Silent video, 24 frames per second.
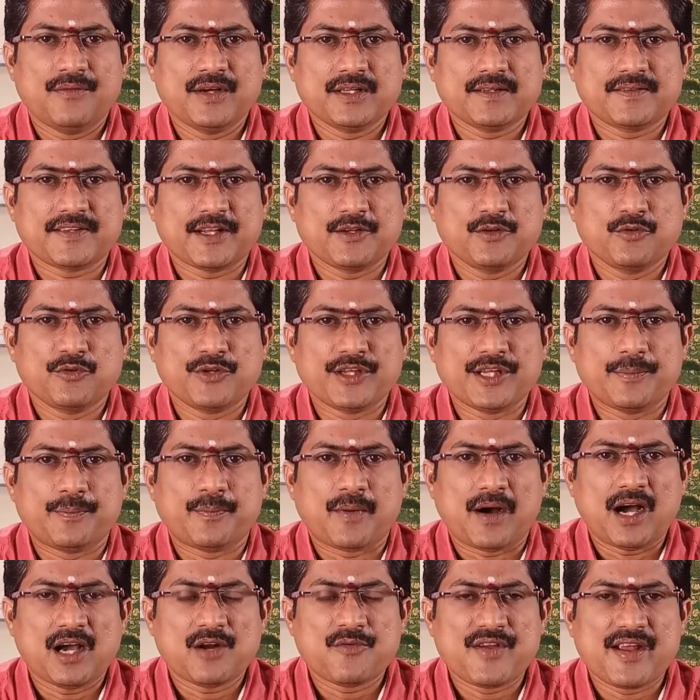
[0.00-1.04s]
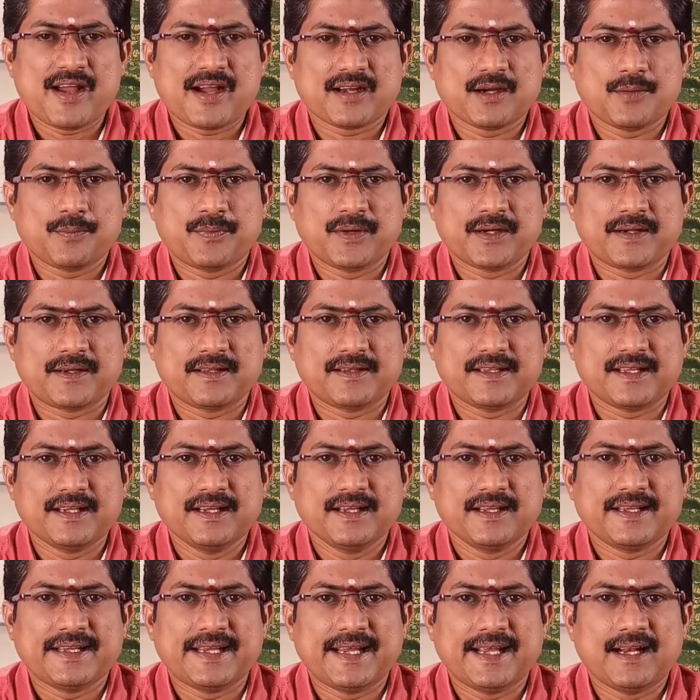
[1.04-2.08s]
அவர் தன்னுடைய
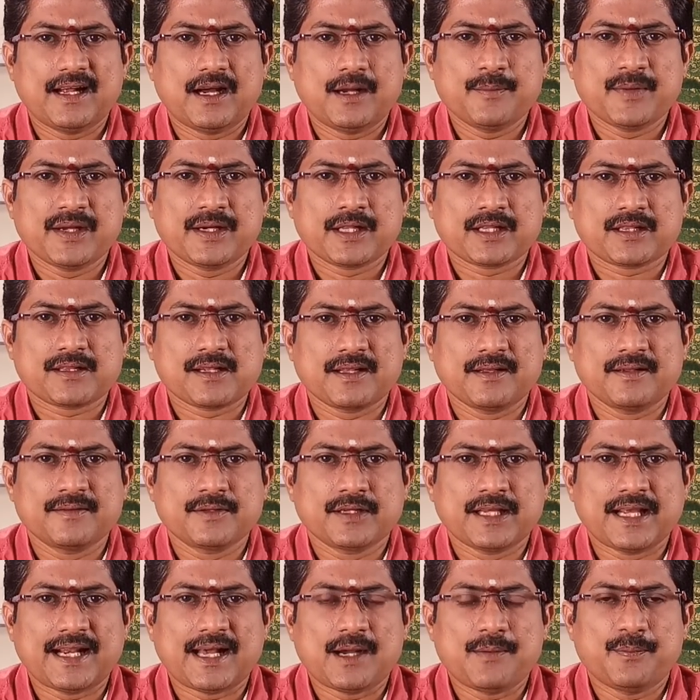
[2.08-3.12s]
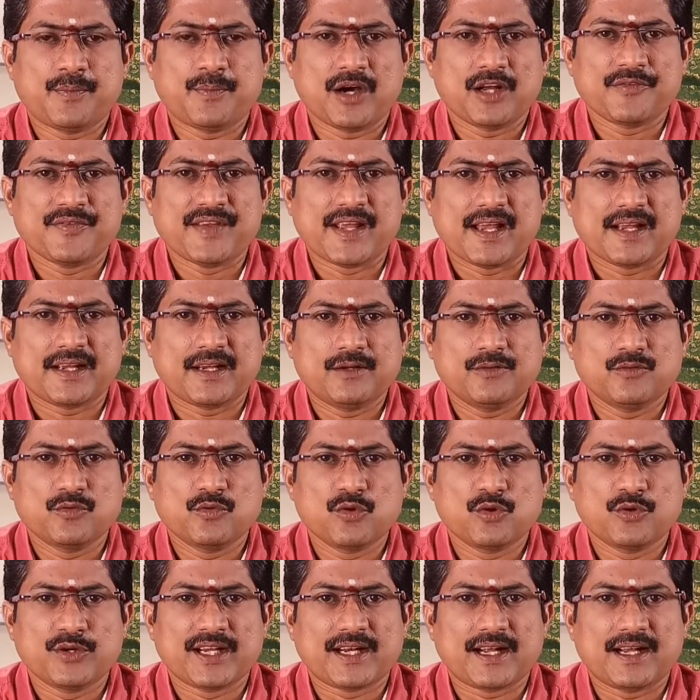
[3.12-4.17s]
பார்வையாகப்பட்டதை ஏழாம் இடத்துல ஏழாம் பார்வையாக
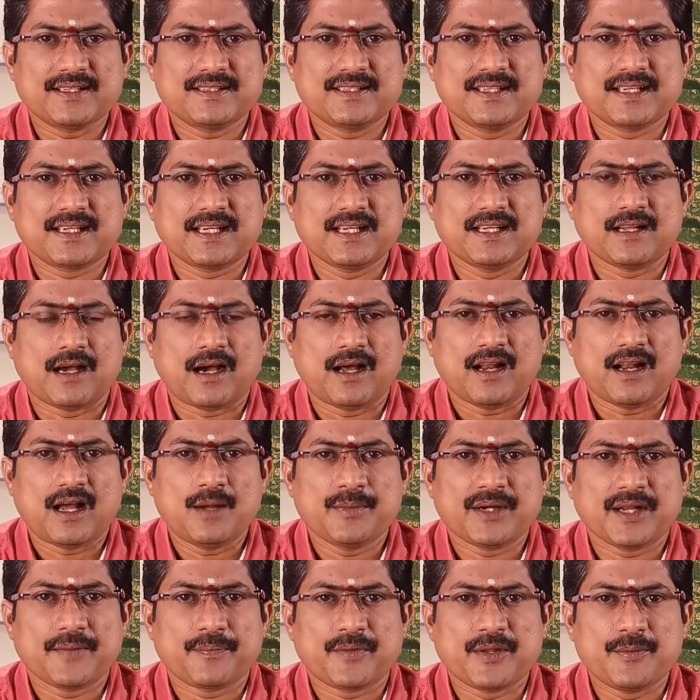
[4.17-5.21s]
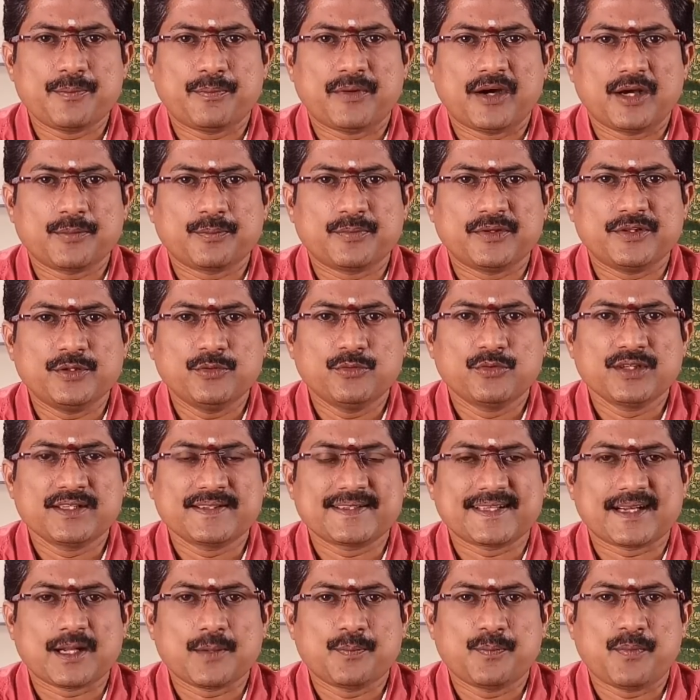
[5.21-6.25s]
உங்களுடைய ராசிக்கு நாலாம் இடத்தை பார்ப்பது
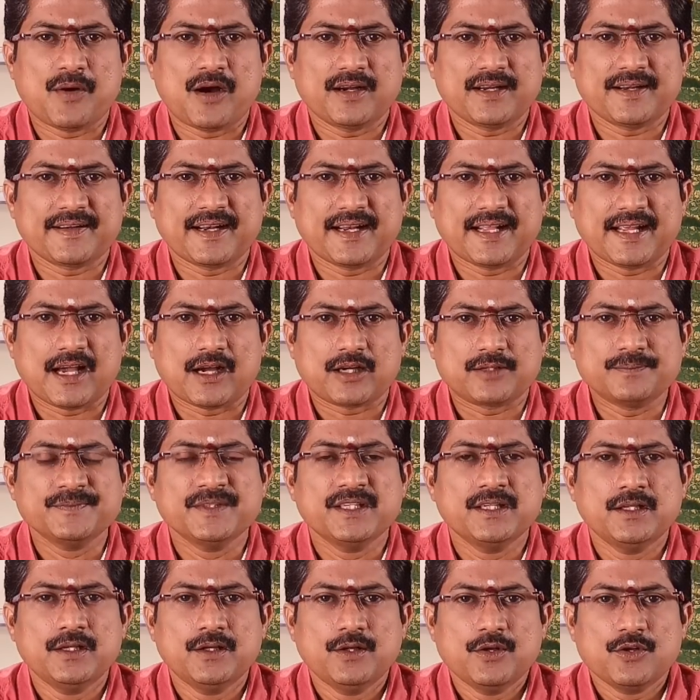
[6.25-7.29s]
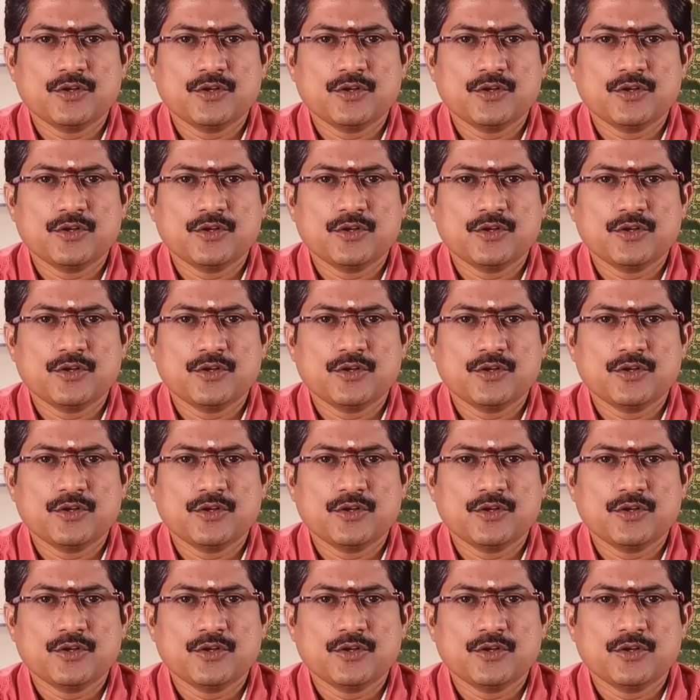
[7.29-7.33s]
ஒரு சிறப்பான நிலையாகும்